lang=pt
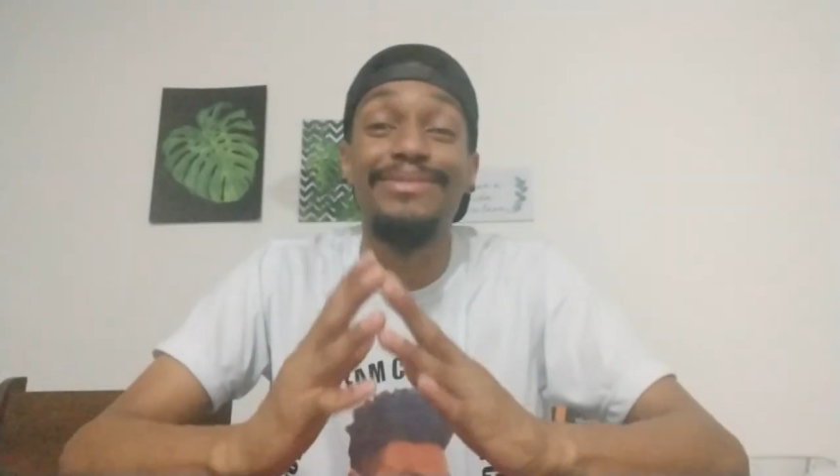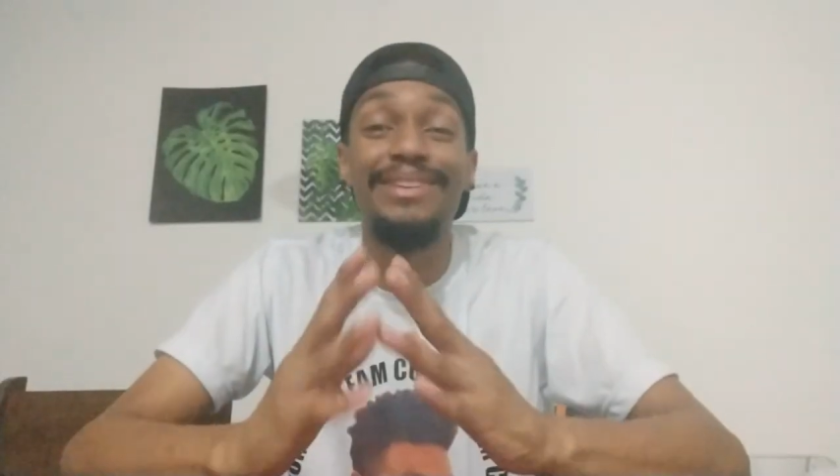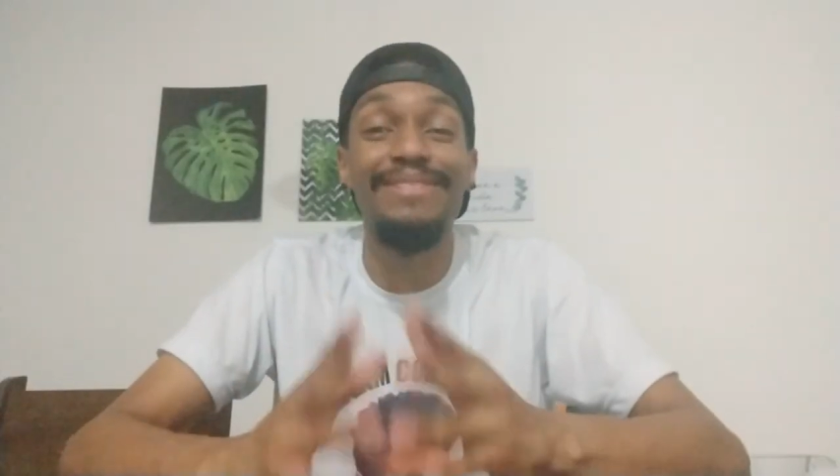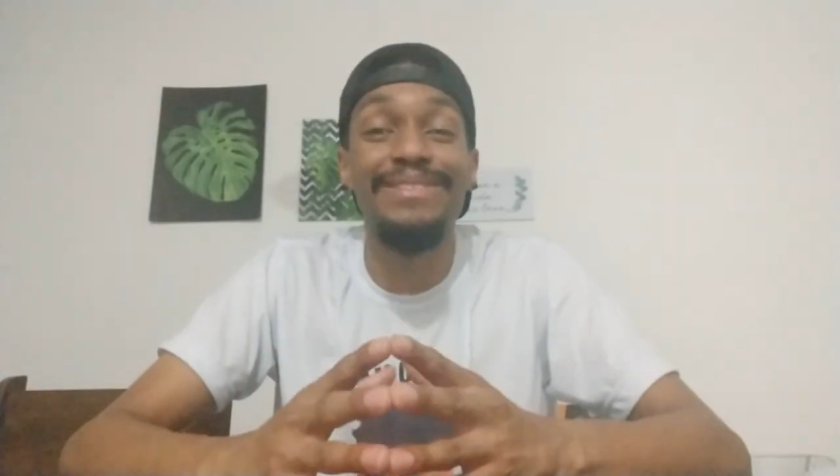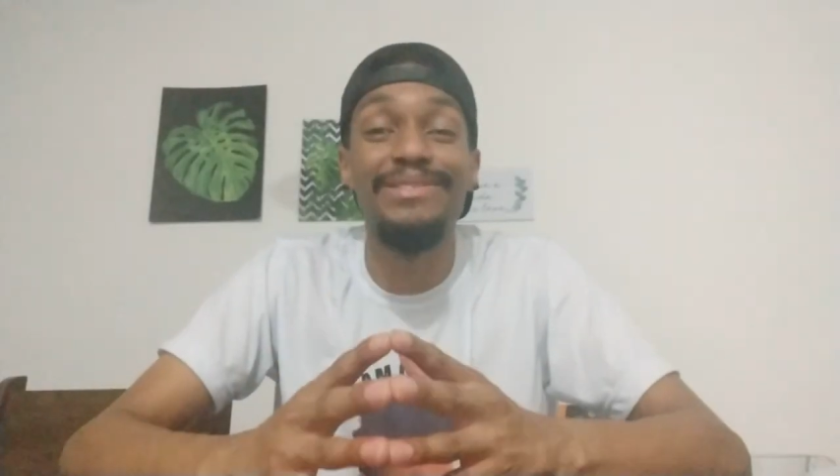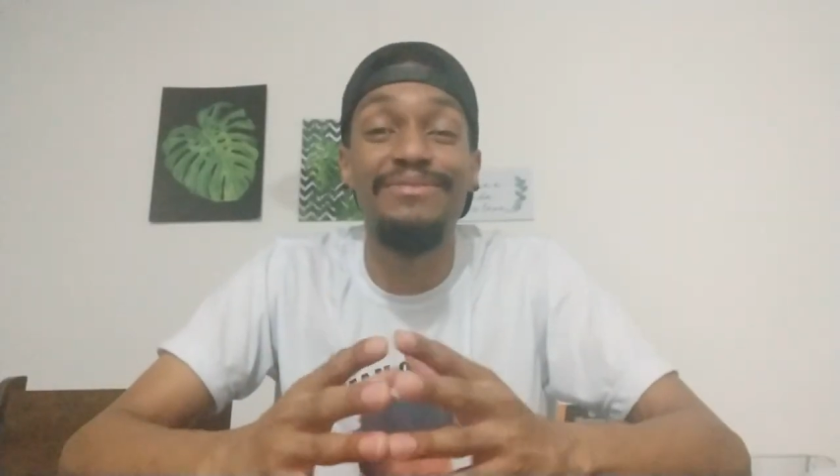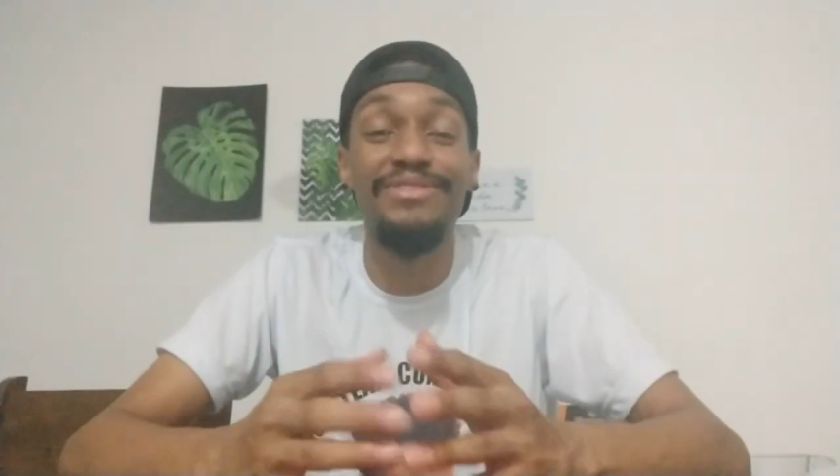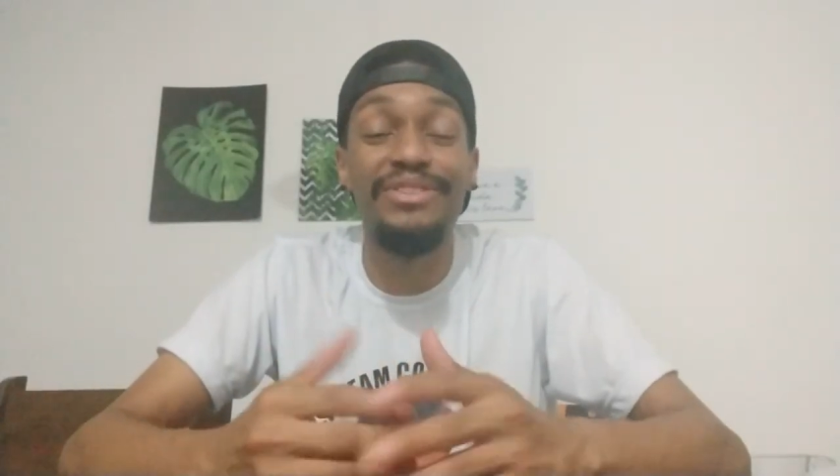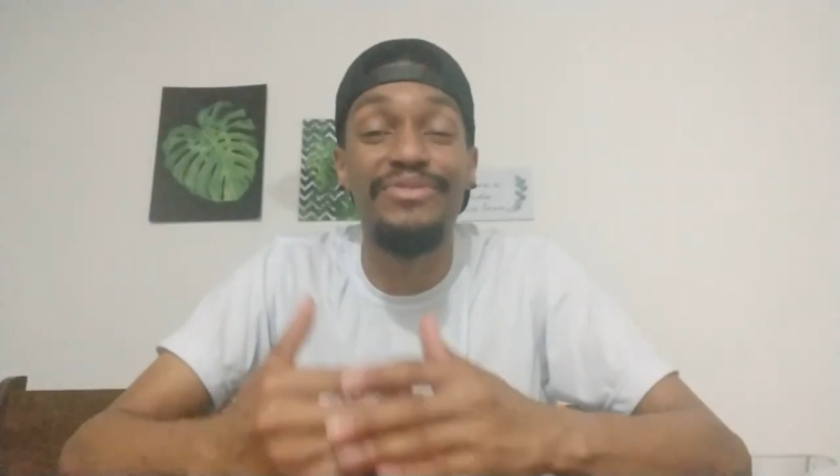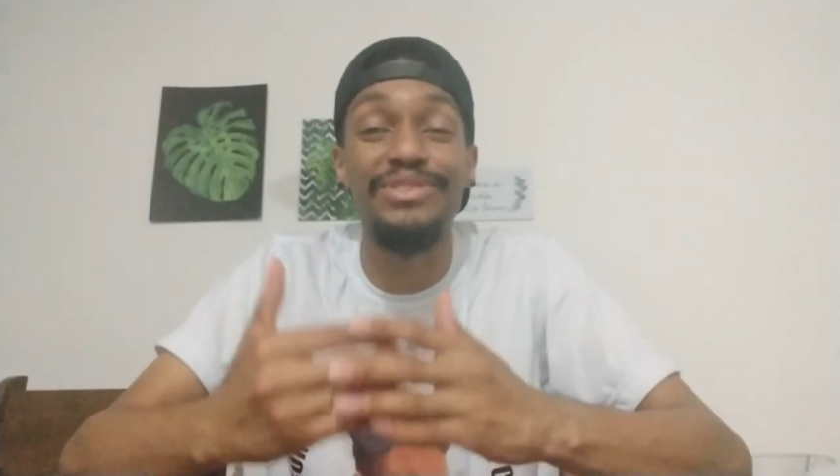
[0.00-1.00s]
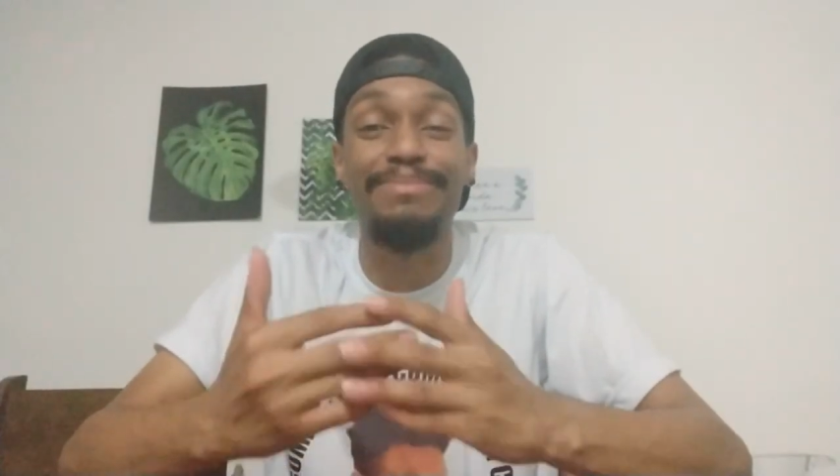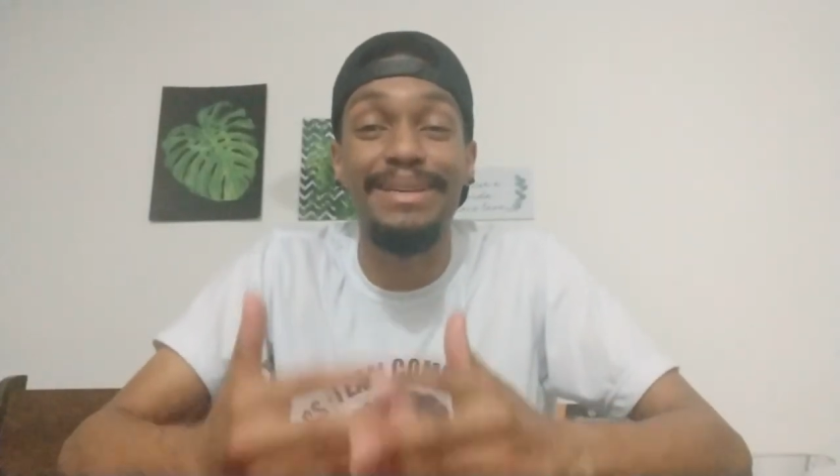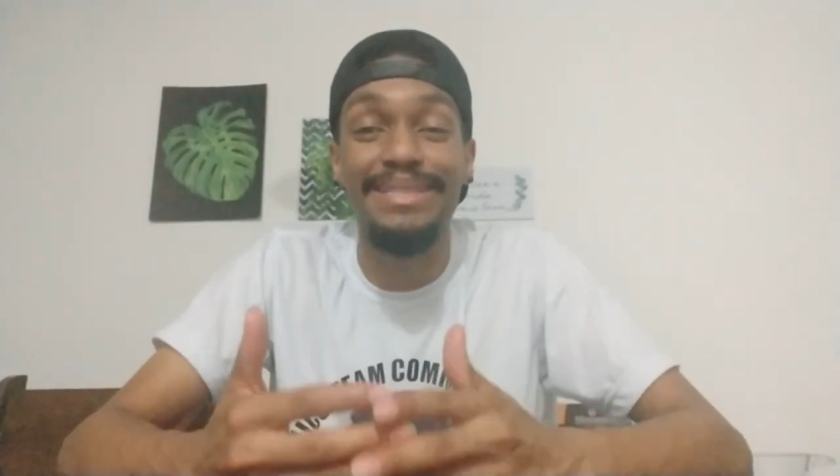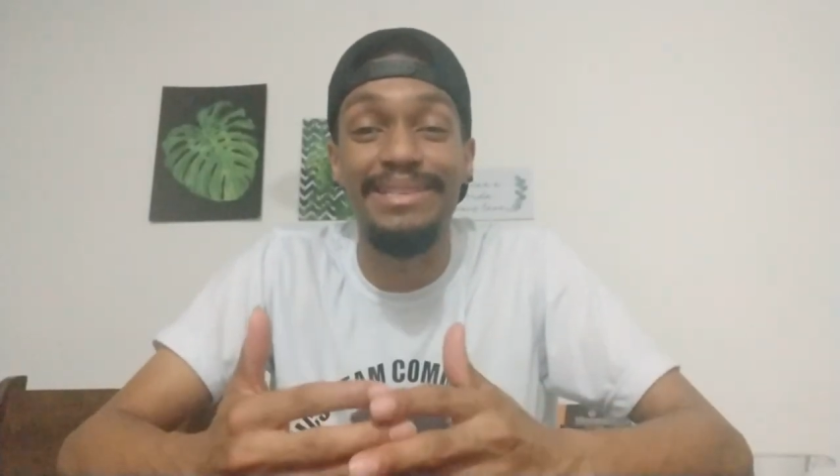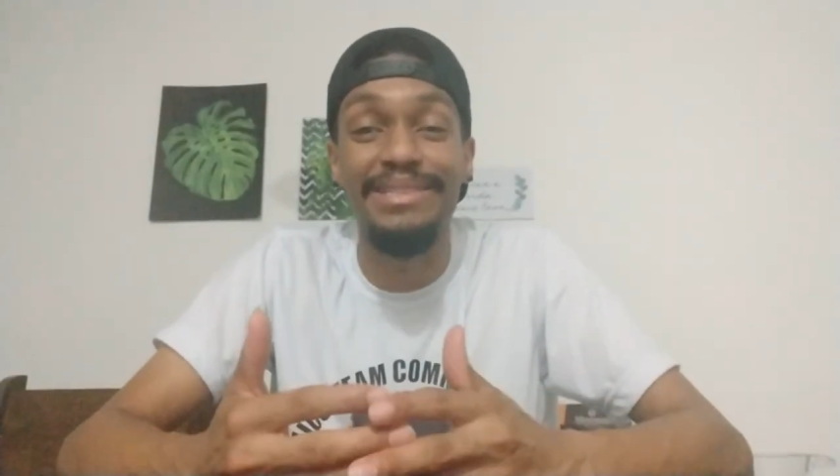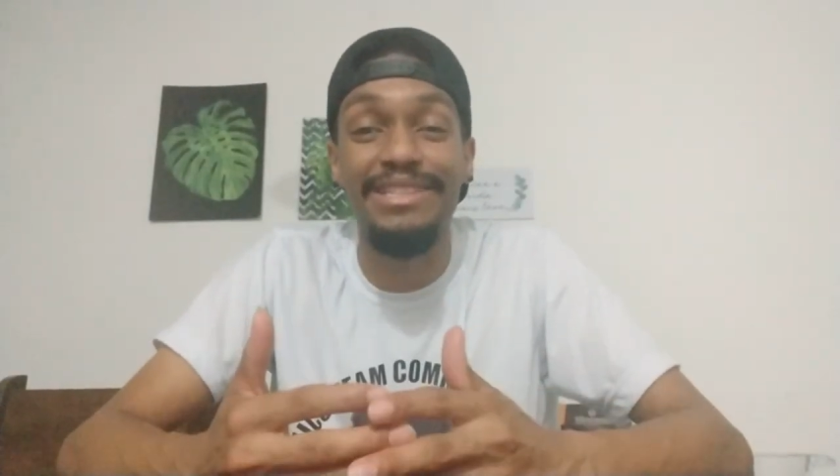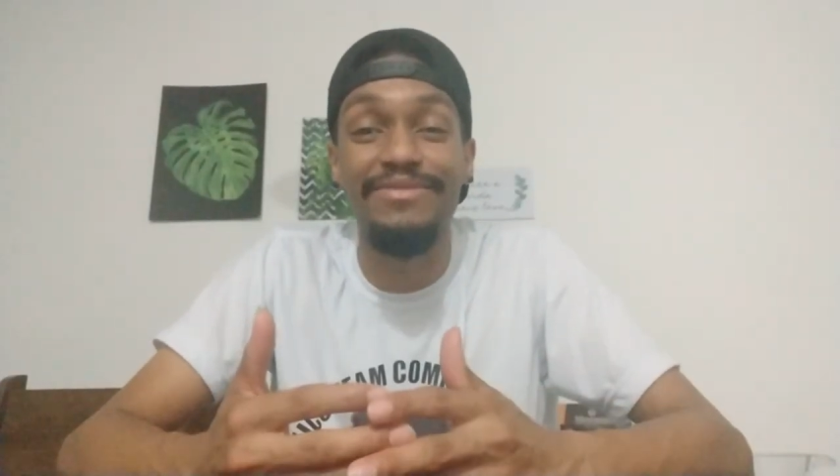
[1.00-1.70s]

fazer um vídeo que fosse maçante, se vocês